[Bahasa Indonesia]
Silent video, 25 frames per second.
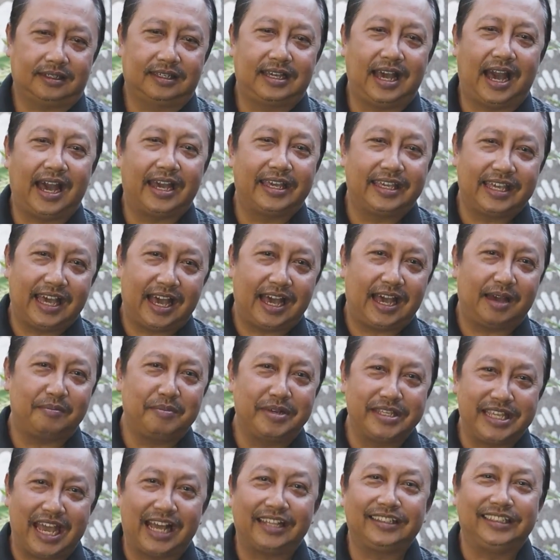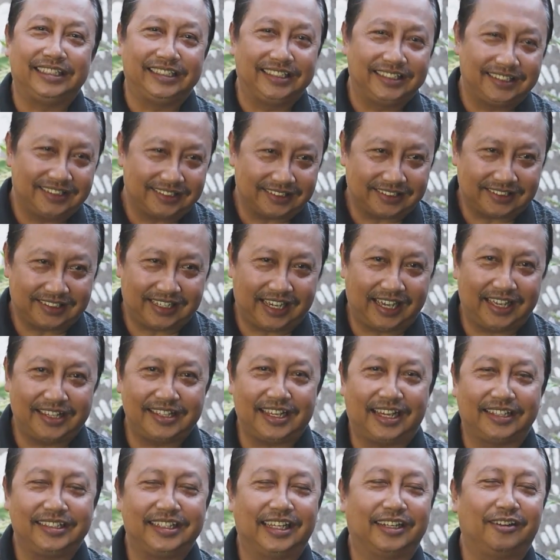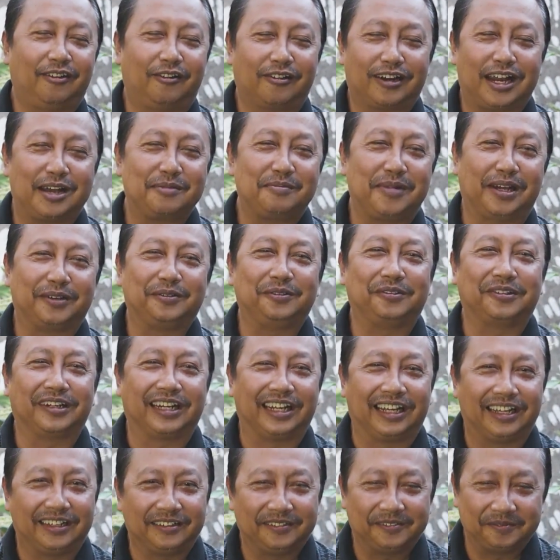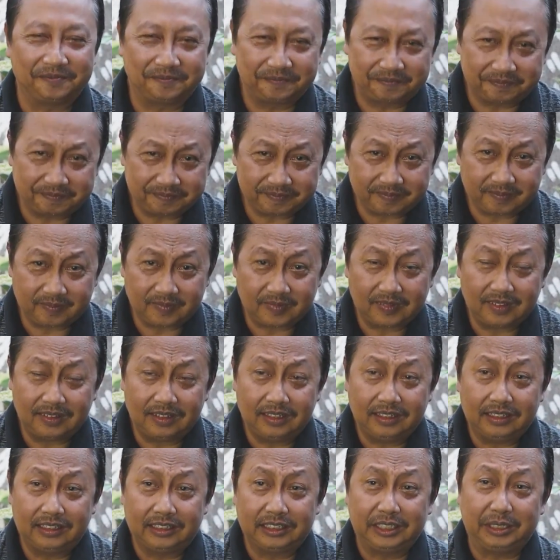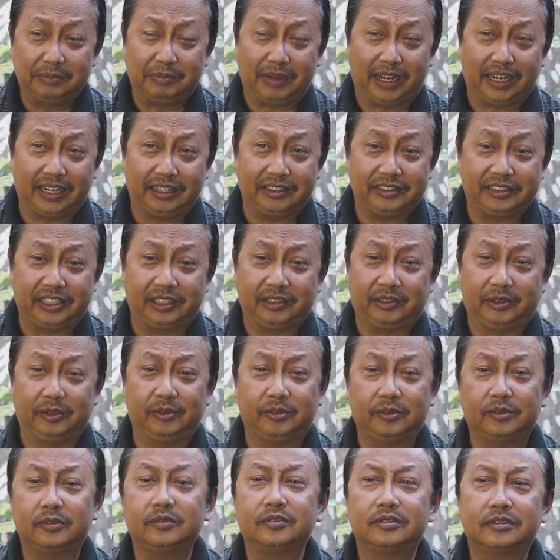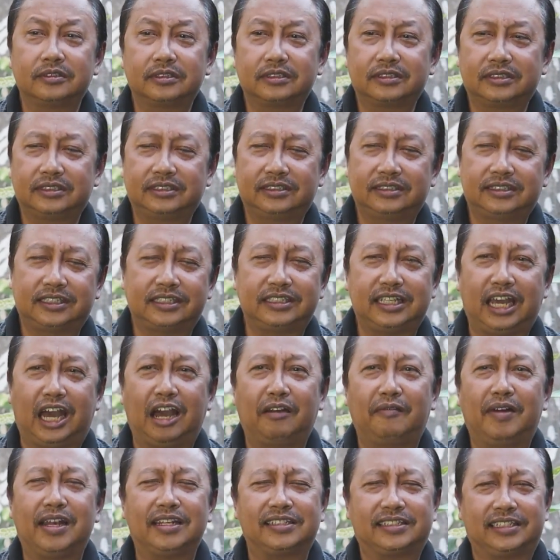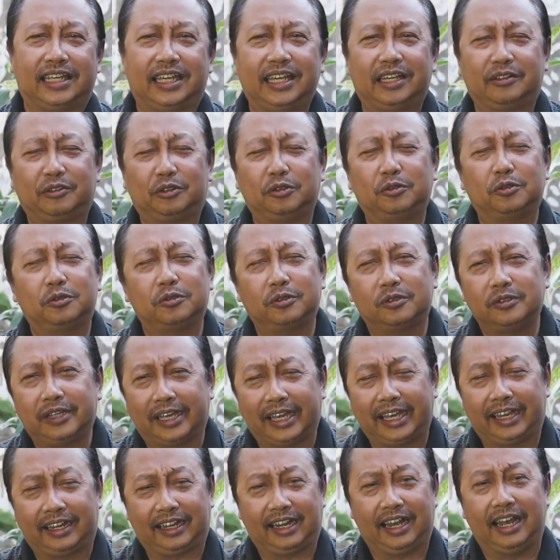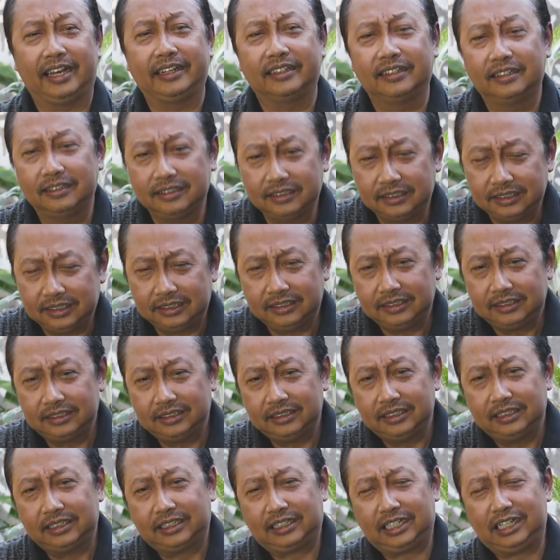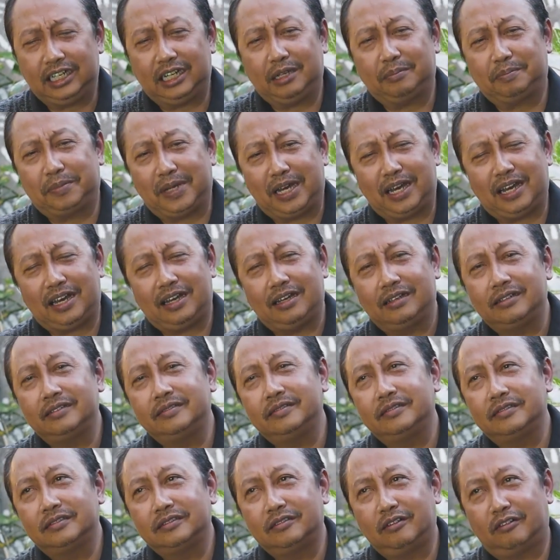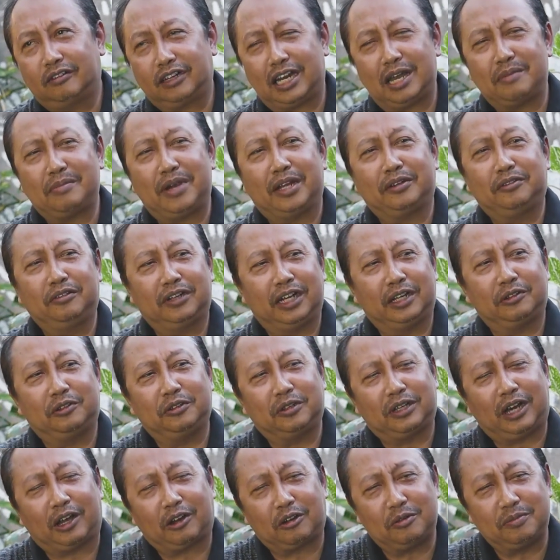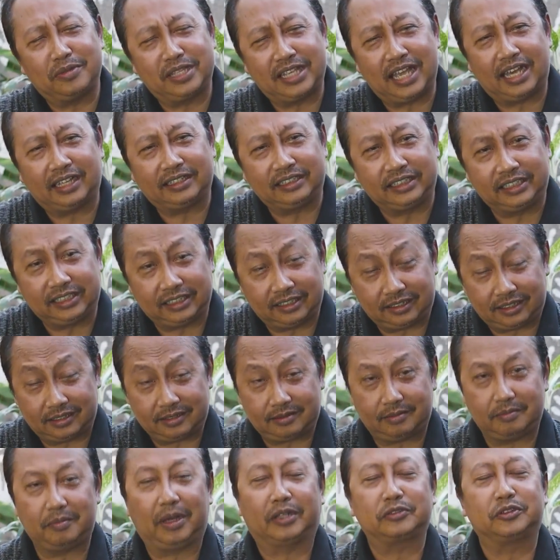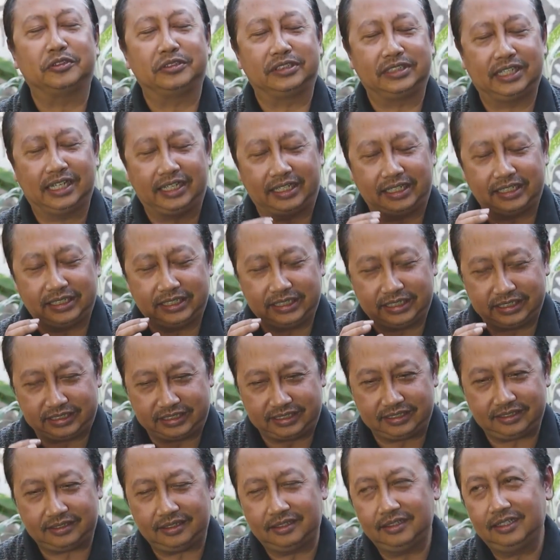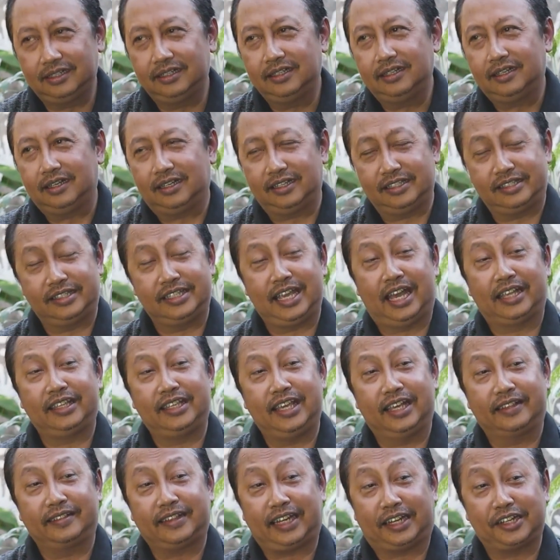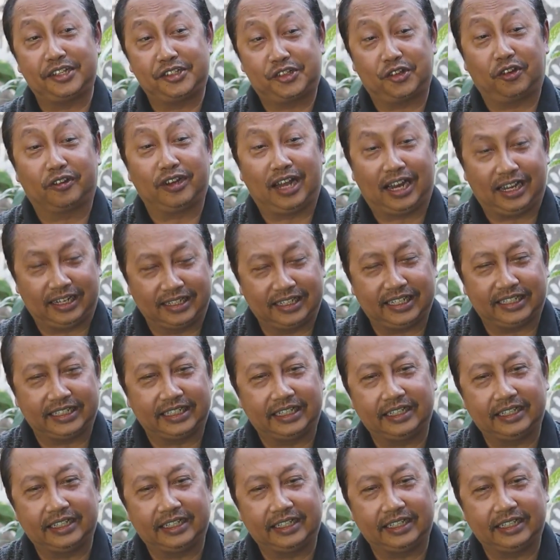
gaya menyanyi, gaya nyanyian orang Madura. Di mana di situ sejak awal saya tuh heran kenapa orang Madura itu kalau menyanyi, maksudnya ini penyanyian tradisionalnya